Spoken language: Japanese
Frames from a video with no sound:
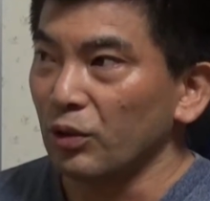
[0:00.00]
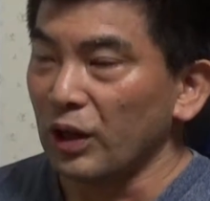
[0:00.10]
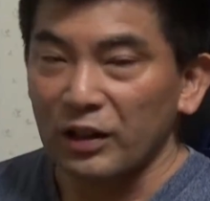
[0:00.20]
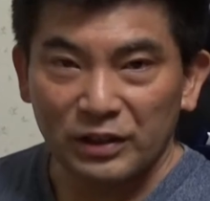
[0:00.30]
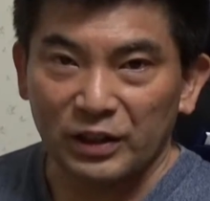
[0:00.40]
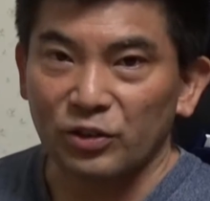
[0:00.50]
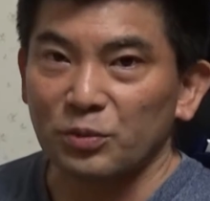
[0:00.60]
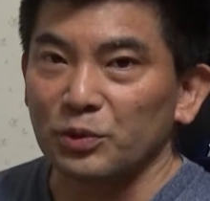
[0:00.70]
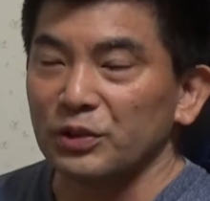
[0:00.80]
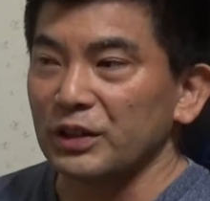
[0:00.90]
あるかと
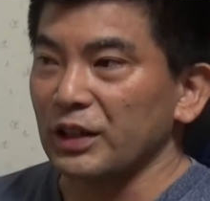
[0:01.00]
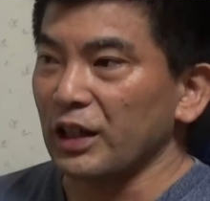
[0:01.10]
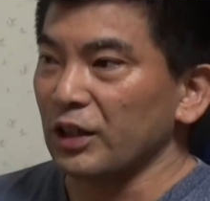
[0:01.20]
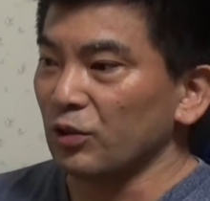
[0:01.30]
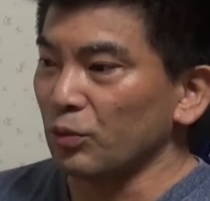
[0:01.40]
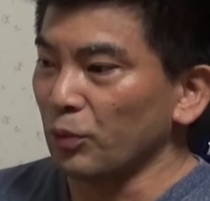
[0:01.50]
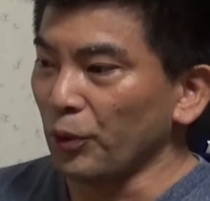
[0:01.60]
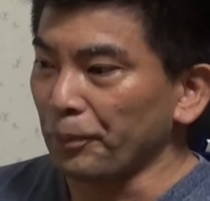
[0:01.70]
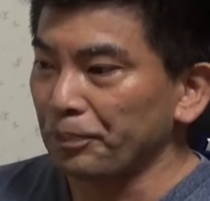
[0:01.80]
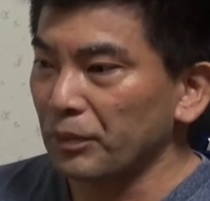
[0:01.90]
思うんですけれど
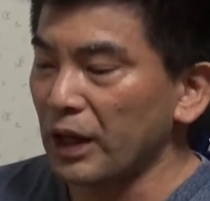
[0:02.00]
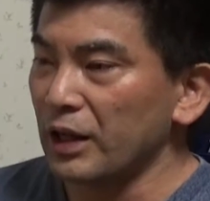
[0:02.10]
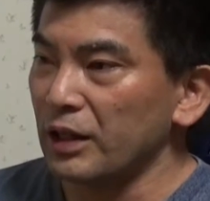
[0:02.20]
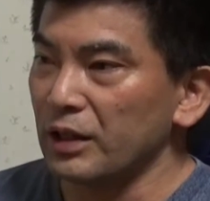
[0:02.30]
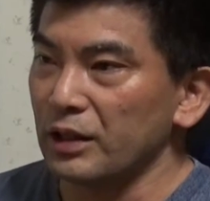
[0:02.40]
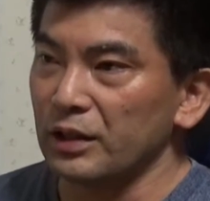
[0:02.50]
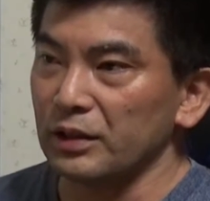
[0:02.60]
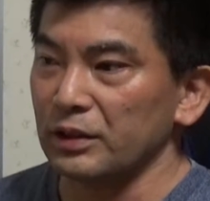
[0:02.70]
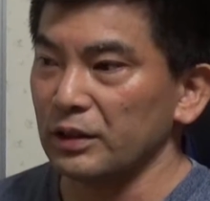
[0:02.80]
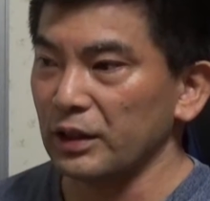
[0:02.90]
も、
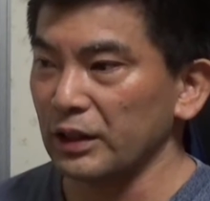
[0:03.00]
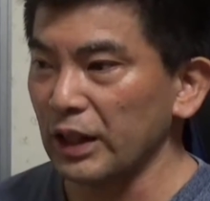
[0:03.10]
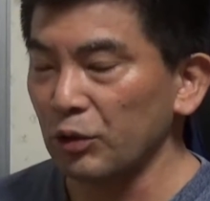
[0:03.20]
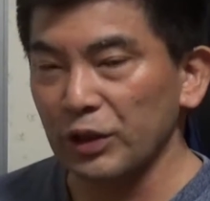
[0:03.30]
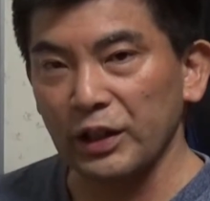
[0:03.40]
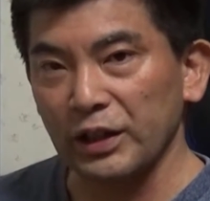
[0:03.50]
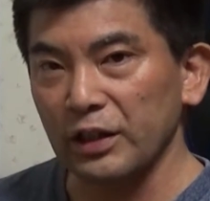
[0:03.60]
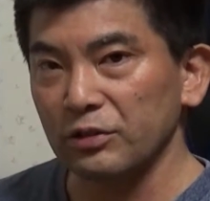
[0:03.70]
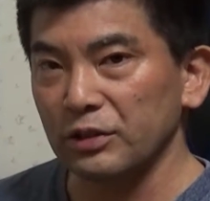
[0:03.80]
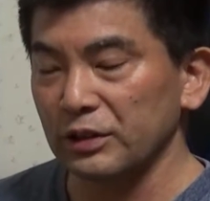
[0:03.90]
ギターを弾い
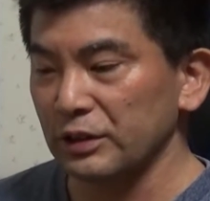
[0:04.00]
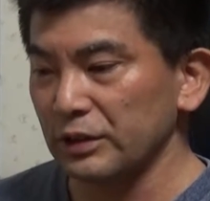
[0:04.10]
ている、